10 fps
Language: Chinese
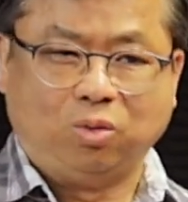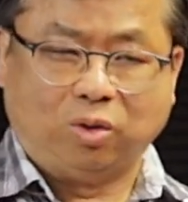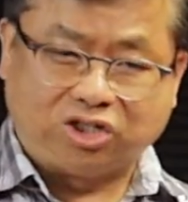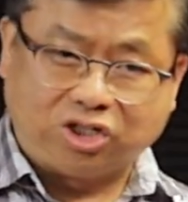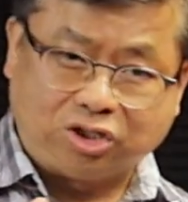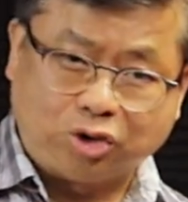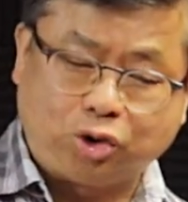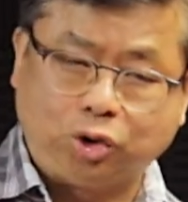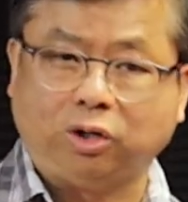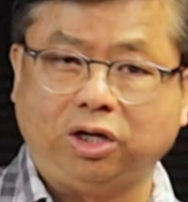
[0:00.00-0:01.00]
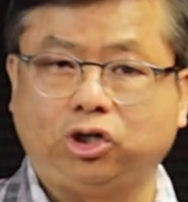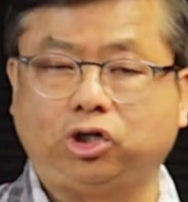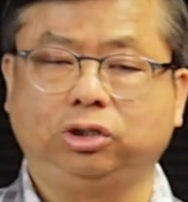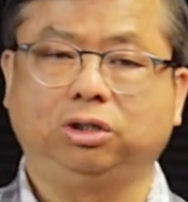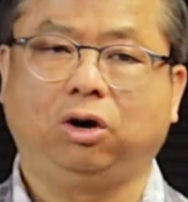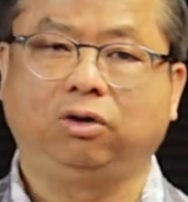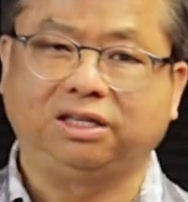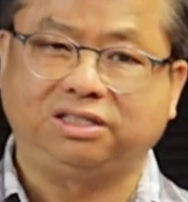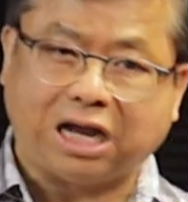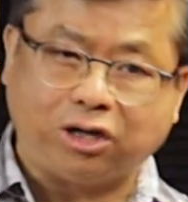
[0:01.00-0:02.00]
我自己去过一次，后
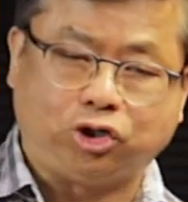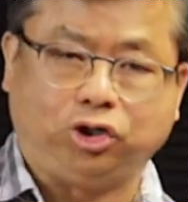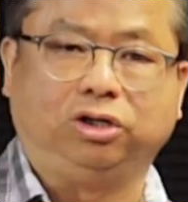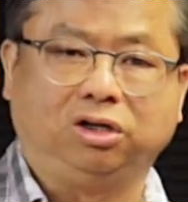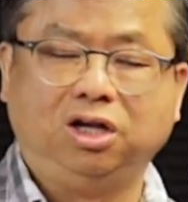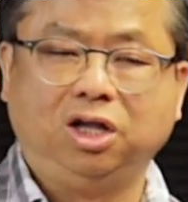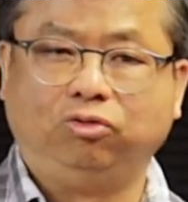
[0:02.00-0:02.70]
来再去，